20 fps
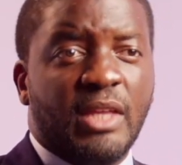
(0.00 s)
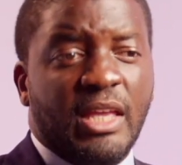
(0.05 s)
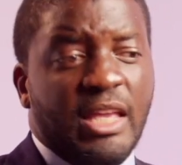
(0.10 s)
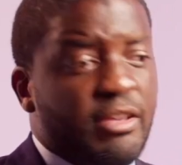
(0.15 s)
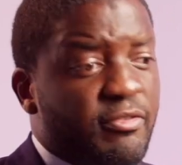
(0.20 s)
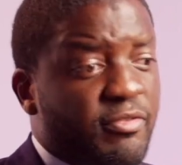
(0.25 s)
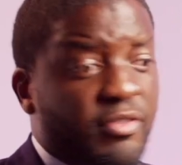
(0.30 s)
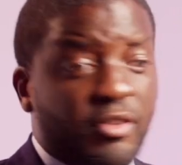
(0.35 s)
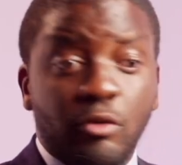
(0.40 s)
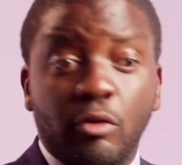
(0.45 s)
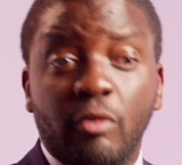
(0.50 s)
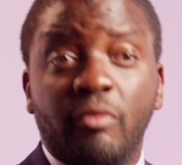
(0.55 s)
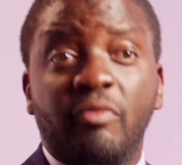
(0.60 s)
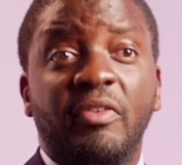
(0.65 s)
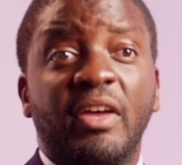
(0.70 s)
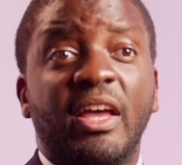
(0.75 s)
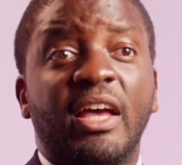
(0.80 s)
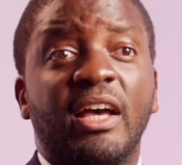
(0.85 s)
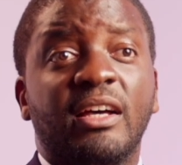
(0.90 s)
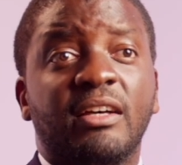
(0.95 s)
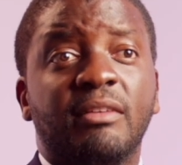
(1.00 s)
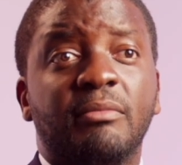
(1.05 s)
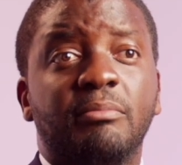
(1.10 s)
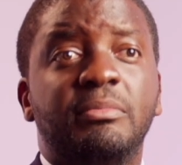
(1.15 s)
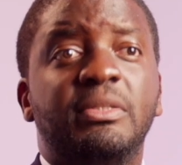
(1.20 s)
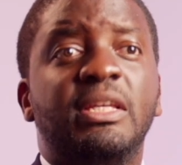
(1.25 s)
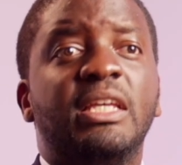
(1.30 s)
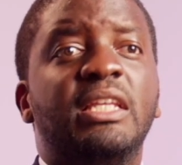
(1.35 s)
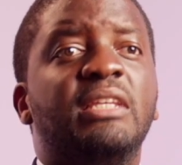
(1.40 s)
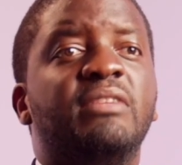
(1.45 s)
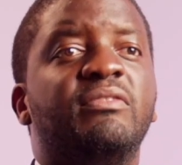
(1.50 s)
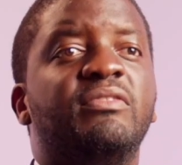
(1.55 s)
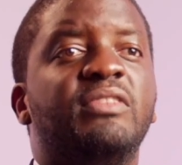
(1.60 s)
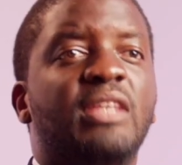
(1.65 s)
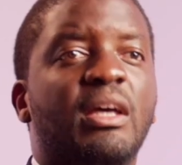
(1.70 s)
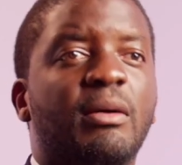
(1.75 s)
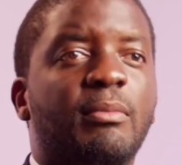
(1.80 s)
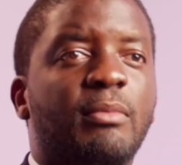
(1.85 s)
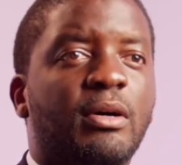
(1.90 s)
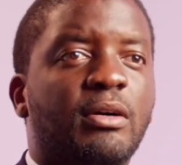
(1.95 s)
Et le faire, bien
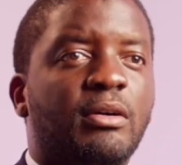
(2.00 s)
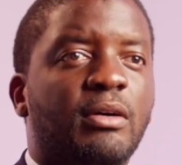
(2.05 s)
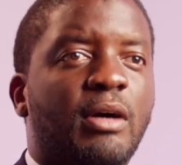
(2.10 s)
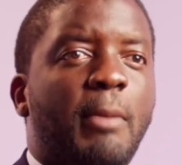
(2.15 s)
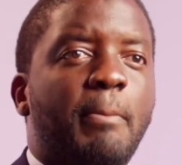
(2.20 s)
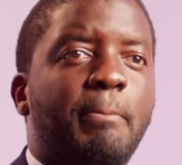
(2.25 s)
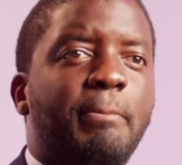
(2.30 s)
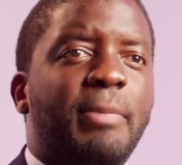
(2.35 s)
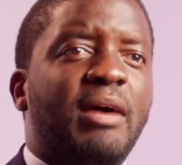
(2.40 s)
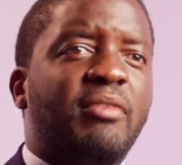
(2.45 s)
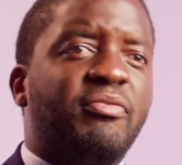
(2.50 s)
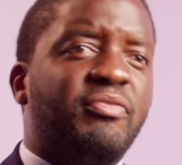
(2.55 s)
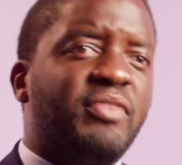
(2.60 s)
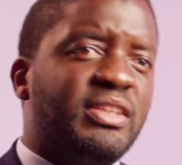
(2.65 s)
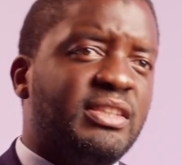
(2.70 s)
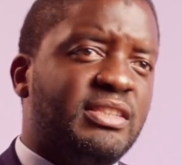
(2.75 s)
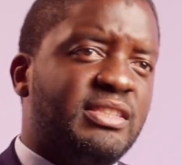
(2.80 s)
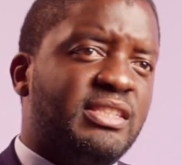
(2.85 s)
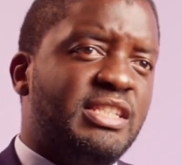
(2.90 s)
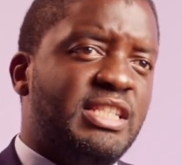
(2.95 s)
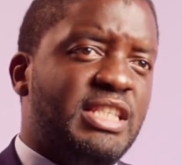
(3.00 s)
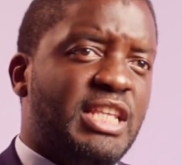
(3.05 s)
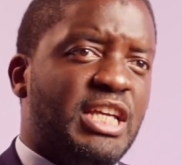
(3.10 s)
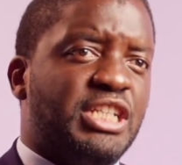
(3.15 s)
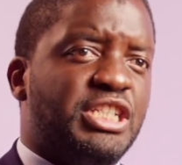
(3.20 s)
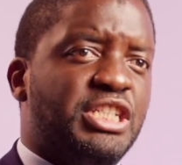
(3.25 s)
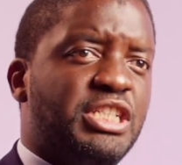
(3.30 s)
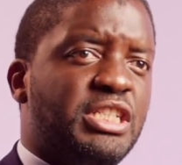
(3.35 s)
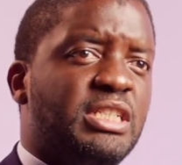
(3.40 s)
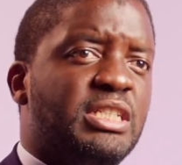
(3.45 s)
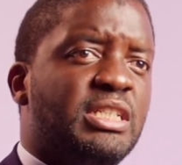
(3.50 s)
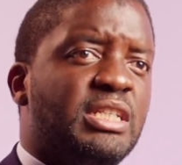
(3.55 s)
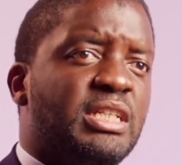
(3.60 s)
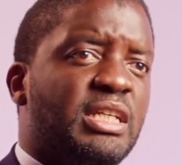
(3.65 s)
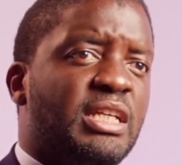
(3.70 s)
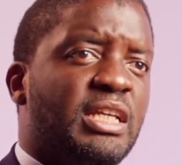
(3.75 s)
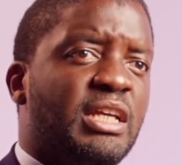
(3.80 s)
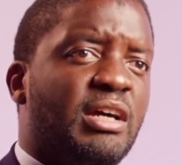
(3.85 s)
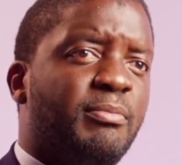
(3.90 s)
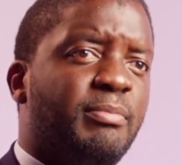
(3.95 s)
évidemment, en parfaite synergie
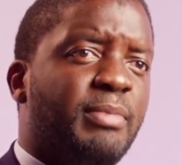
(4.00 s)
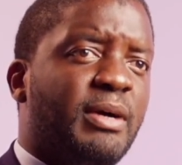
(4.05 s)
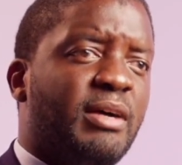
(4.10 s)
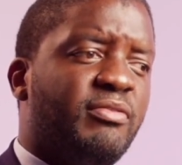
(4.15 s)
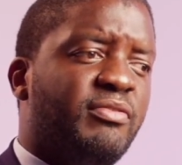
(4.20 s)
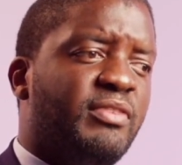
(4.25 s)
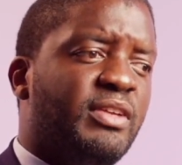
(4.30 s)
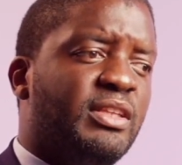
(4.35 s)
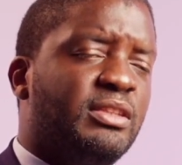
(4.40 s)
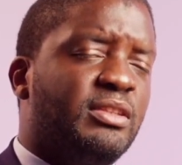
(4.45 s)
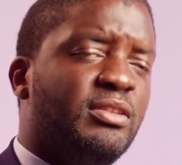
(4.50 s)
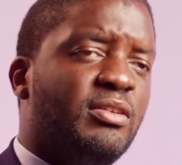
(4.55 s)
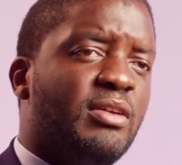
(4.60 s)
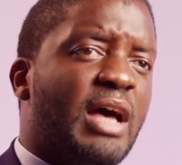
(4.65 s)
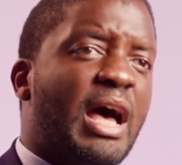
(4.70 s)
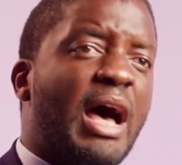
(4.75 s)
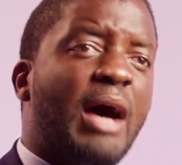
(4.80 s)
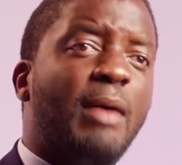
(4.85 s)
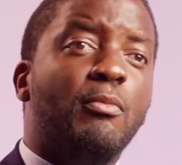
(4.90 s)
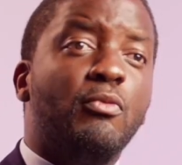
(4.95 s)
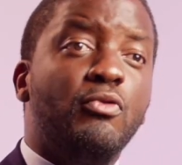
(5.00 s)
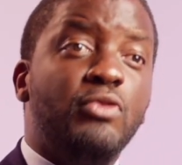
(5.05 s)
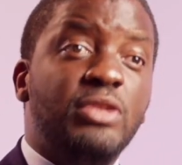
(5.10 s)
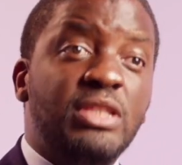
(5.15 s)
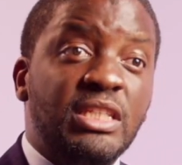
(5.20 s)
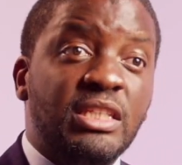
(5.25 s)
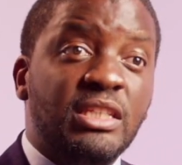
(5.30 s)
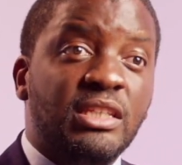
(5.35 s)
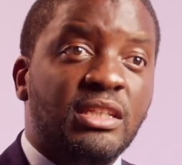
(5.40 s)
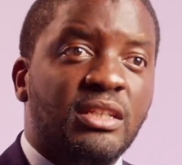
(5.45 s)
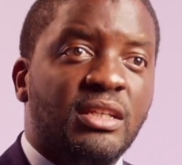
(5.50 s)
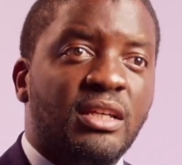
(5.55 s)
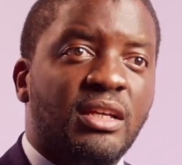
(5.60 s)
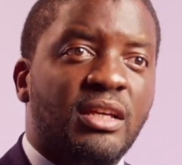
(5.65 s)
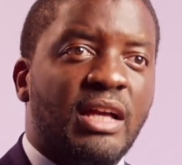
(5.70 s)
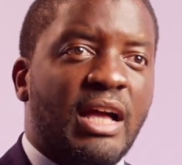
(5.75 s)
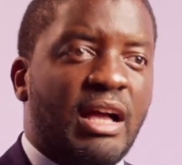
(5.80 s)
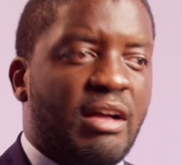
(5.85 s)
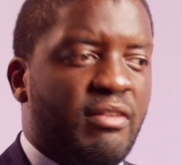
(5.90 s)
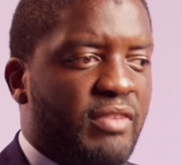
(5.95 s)
et en parfaite harmonie
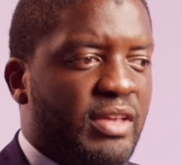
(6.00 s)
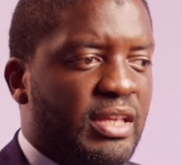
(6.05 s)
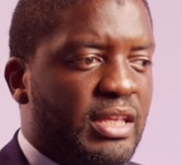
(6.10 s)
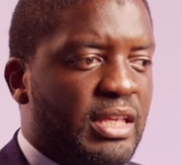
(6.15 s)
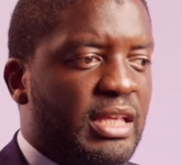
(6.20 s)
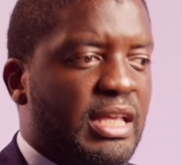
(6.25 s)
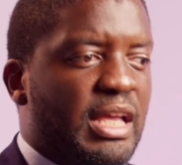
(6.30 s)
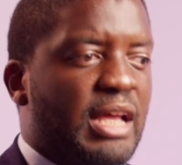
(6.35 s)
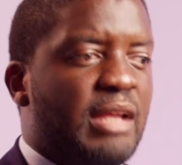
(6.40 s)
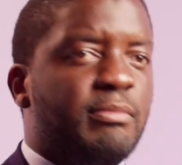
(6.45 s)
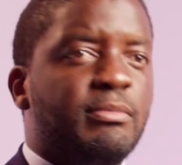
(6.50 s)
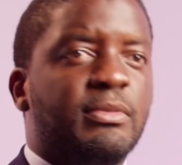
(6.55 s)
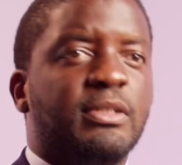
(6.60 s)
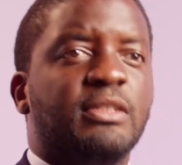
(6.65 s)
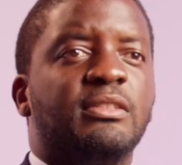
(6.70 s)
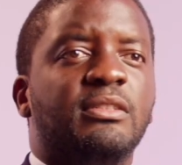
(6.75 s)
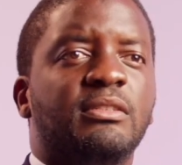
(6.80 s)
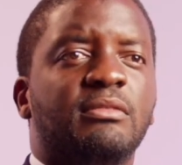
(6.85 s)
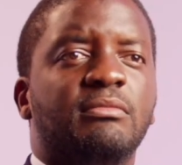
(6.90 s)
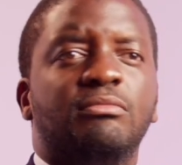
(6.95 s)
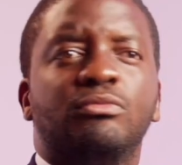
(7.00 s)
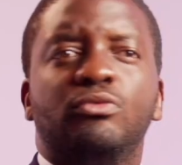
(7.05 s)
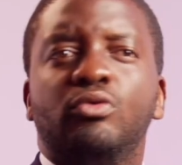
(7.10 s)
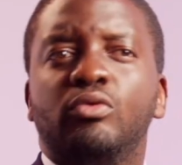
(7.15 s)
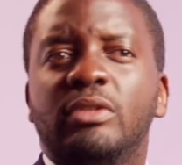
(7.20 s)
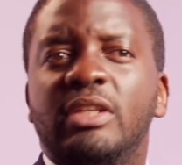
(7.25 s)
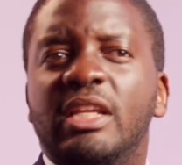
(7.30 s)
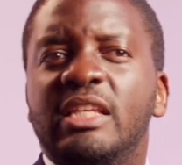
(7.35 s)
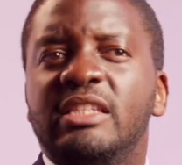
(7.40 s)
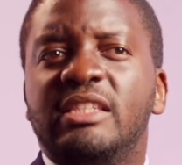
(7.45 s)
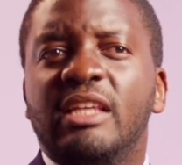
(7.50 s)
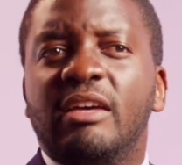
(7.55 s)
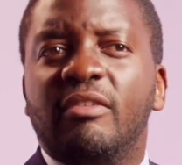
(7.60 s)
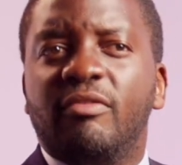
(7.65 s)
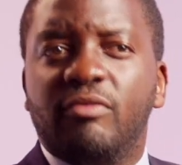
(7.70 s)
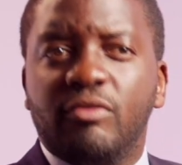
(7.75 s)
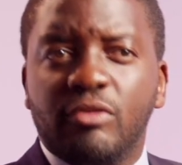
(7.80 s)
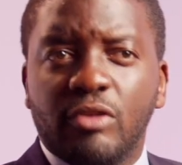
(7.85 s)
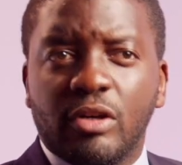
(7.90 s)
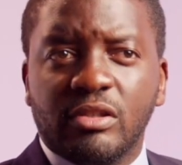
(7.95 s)
avec également toutes les
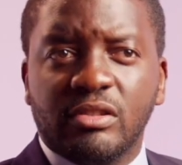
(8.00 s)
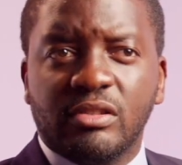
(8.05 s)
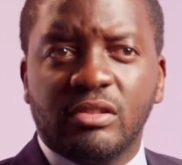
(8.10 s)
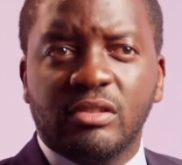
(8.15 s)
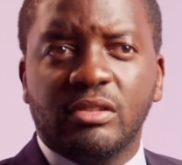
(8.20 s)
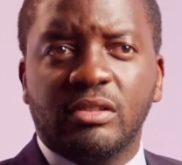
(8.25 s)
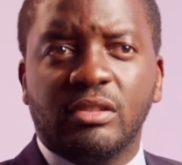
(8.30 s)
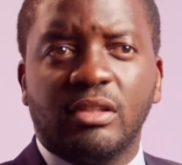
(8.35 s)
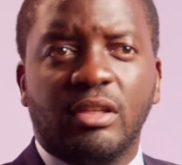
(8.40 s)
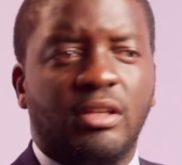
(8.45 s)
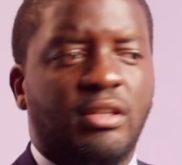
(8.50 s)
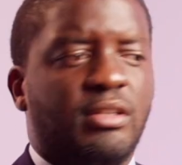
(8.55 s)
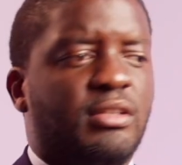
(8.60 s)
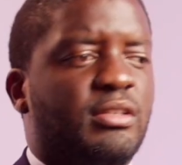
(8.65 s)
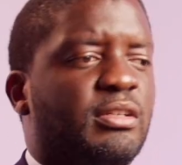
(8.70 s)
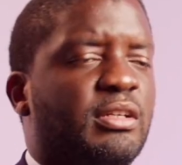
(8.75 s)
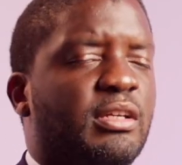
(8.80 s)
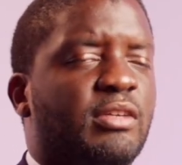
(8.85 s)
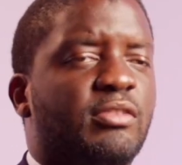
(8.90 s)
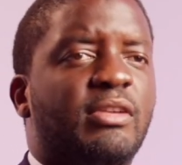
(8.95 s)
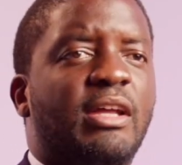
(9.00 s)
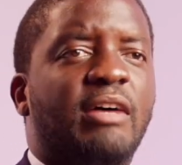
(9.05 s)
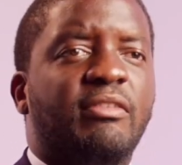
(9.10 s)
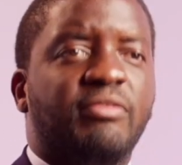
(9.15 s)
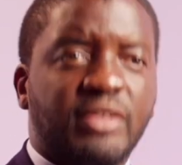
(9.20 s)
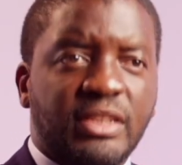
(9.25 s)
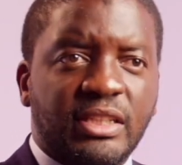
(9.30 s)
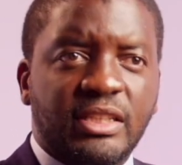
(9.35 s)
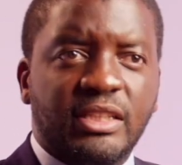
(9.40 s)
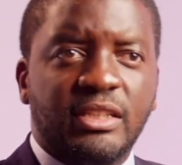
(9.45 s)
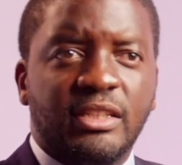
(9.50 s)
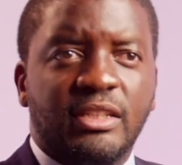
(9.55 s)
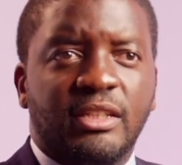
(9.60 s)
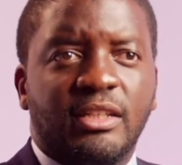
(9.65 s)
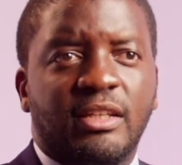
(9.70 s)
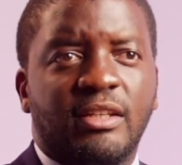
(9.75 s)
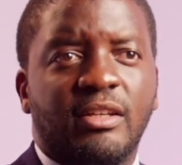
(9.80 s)
influences que l'Afrique